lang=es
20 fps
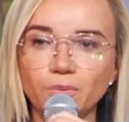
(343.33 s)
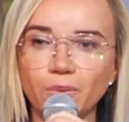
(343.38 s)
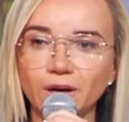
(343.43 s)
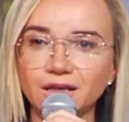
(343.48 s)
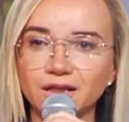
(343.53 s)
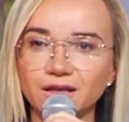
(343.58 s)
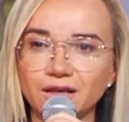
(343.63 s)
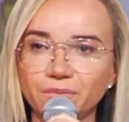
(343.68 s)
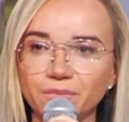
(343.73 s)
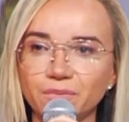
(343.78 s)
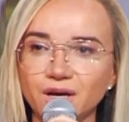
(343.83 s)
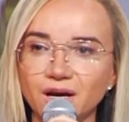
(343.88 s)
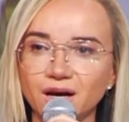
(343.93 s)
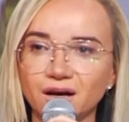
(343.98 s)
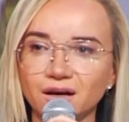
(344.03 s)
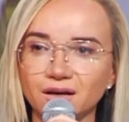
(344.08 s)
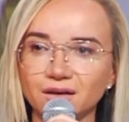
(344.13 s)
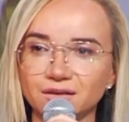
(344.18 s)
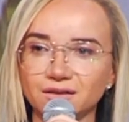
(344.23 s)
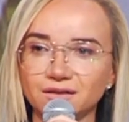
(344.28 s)
en
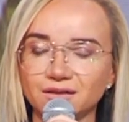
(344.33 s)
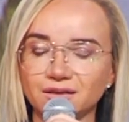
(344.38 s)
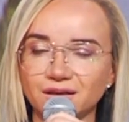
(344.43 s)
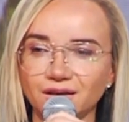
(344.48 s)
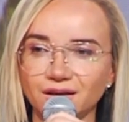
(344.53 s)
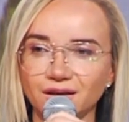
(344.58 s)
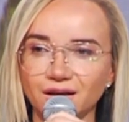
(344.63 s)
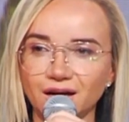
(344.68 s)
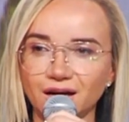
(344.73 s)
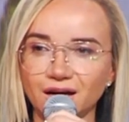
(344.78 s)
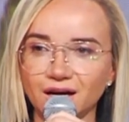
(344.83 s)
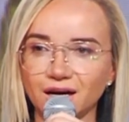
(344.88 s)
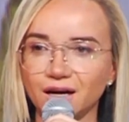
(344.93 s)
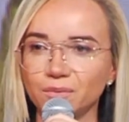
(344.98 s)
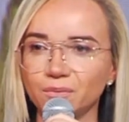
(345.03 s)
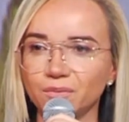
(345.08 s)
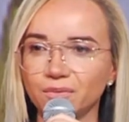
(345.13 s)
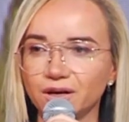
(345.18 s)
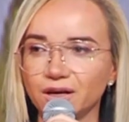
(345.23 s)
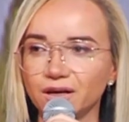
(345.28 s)
pandemia,
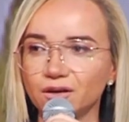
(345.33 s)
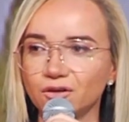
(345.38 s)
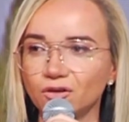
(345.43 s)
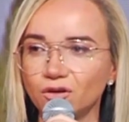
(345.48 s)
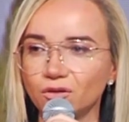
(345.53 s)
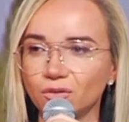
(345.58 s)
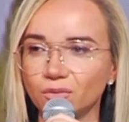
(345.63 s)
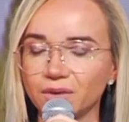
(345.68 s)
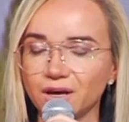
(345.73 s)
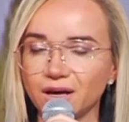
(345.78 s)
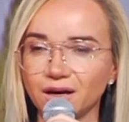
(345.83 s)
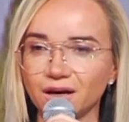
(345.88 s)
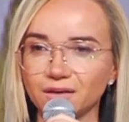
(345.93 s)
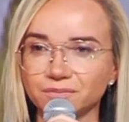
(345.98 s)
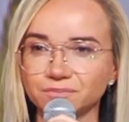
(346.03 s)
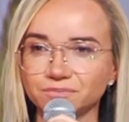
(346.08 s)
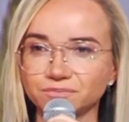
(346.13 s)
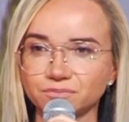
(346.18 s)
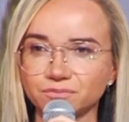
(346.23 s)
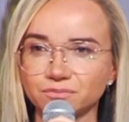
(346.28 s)
acá en
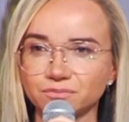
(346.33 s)
Colombia,